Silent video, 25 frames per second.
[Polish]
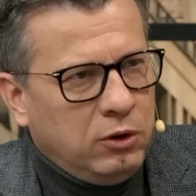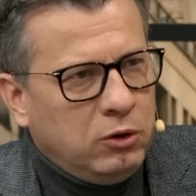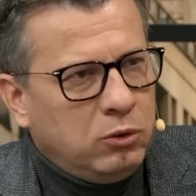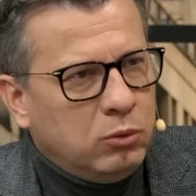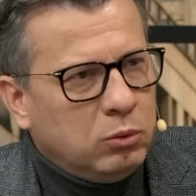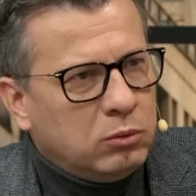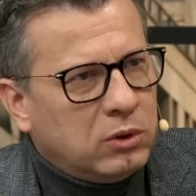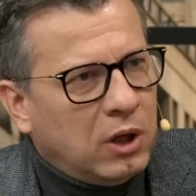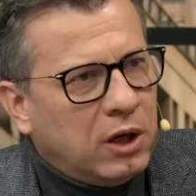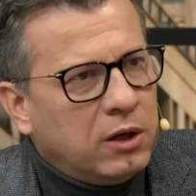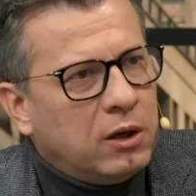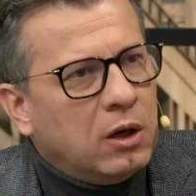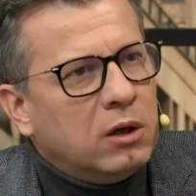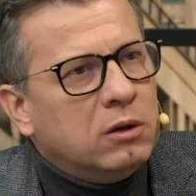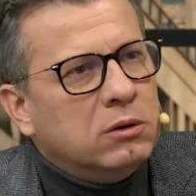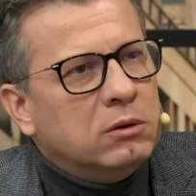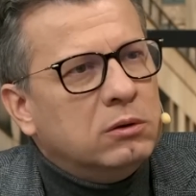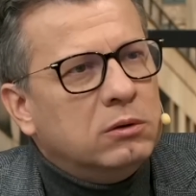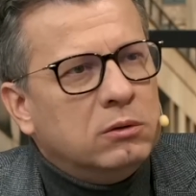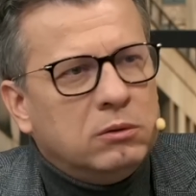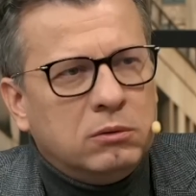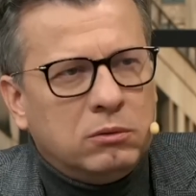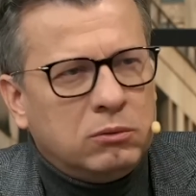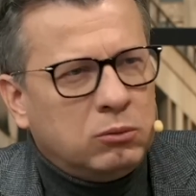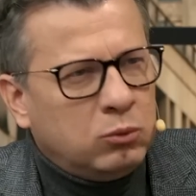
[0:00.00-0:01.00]
I tutaj
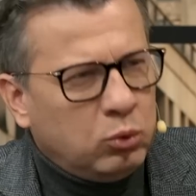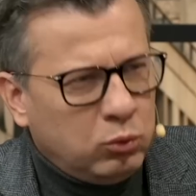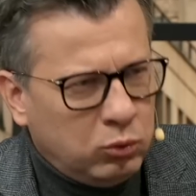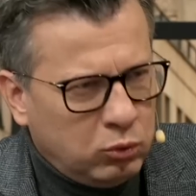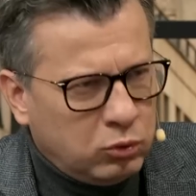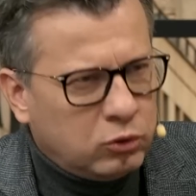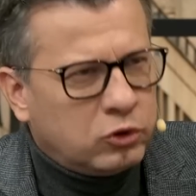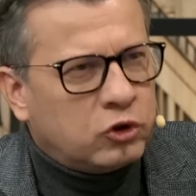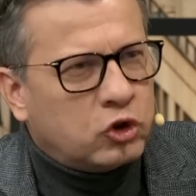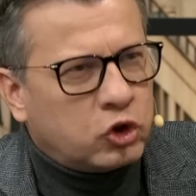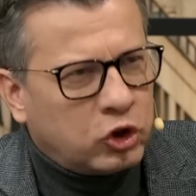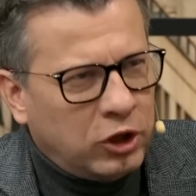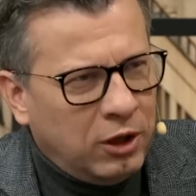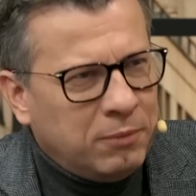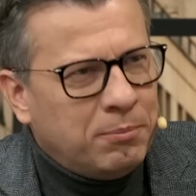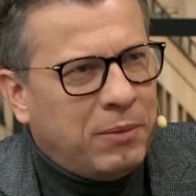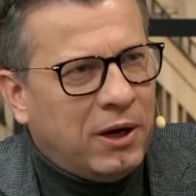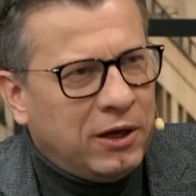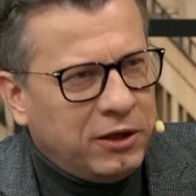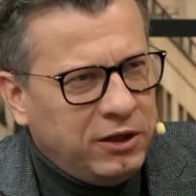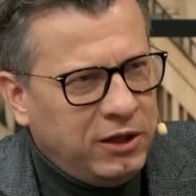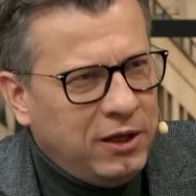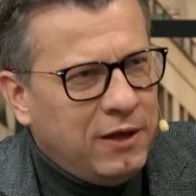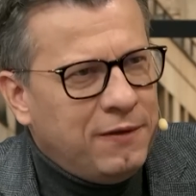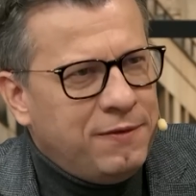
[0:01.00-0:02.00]
tu
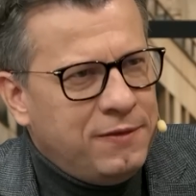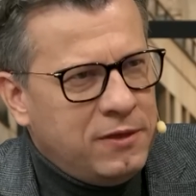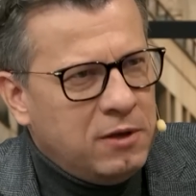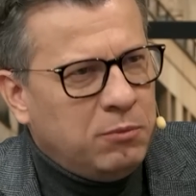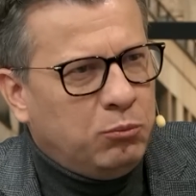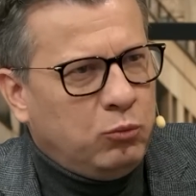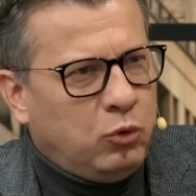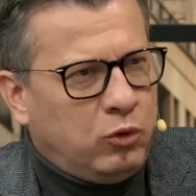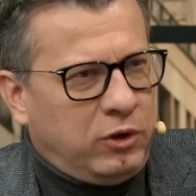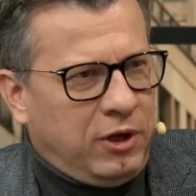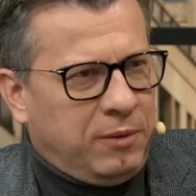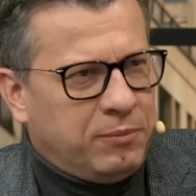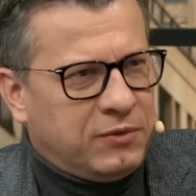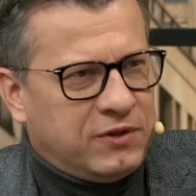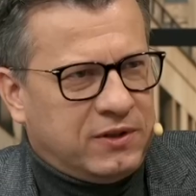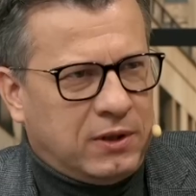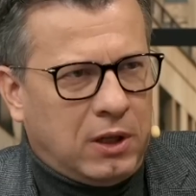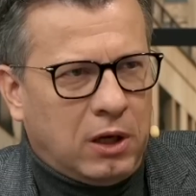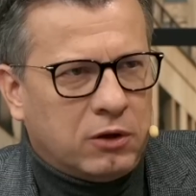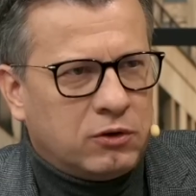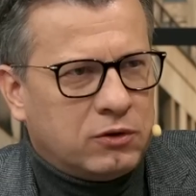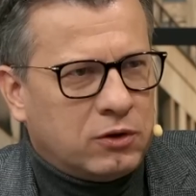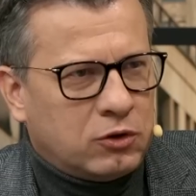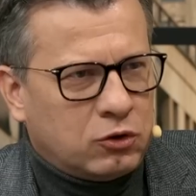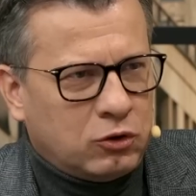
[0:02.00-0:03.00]
trzeba jednym murem
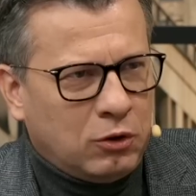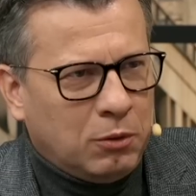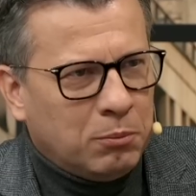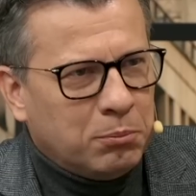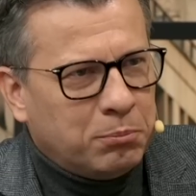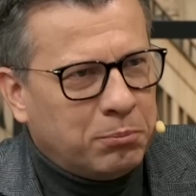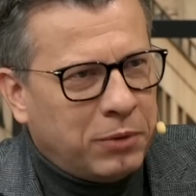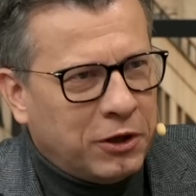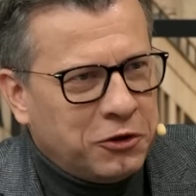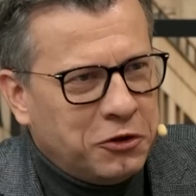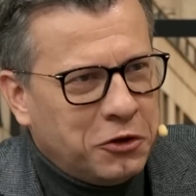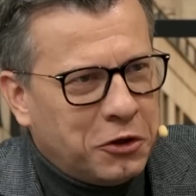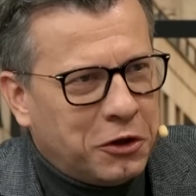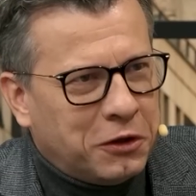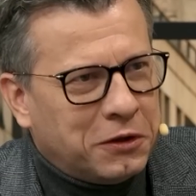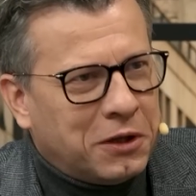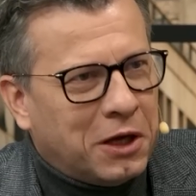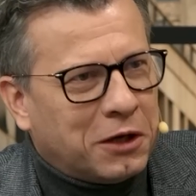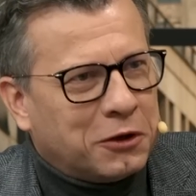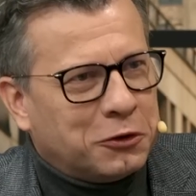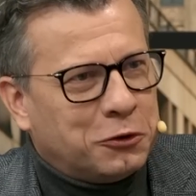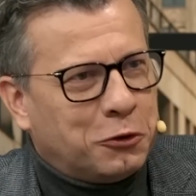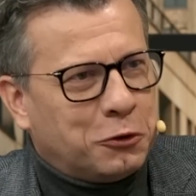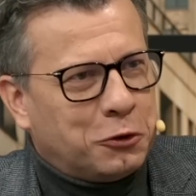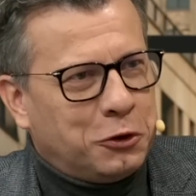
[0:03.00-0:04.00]
stać. Zresztą pani
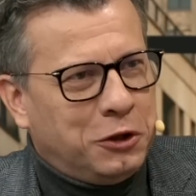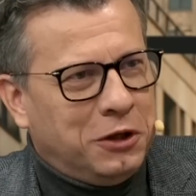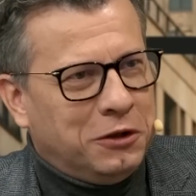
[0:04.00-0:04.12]
redaktor